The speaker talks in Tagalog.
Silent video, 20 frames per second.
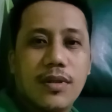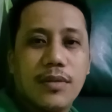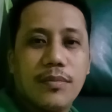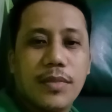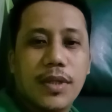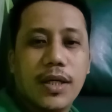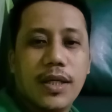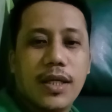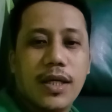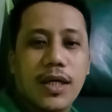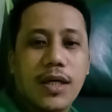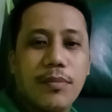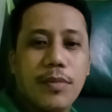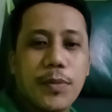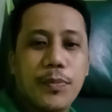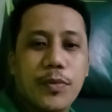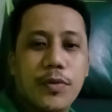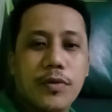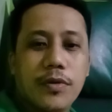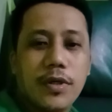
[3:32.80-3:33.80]
Magandang gabi
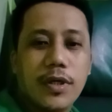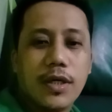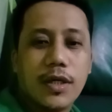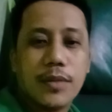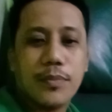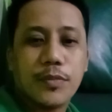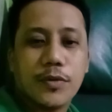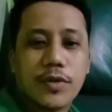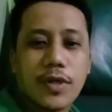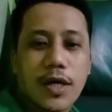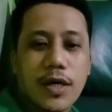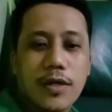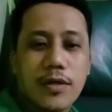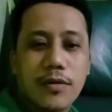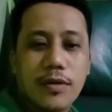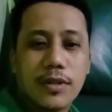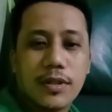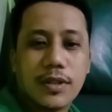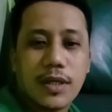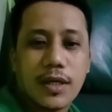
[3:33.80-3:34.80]
po. Ingat po
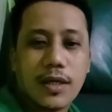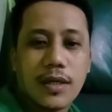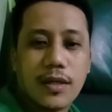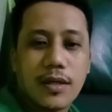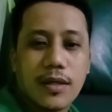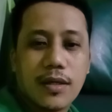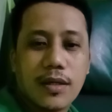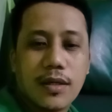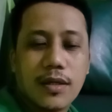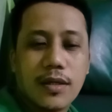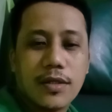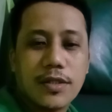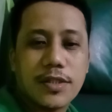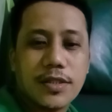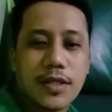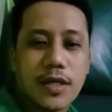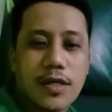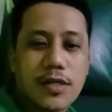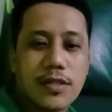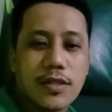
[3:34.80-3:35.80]
tayo at uh,
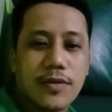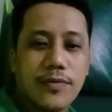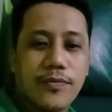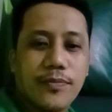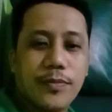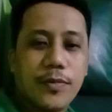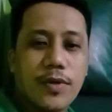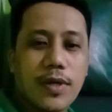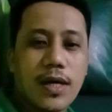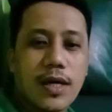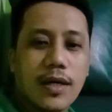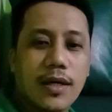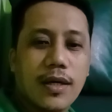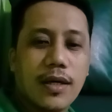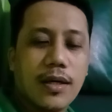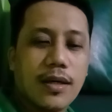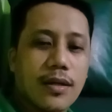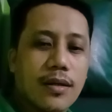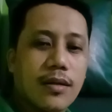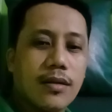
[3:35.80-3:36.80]
stay safe po lagi.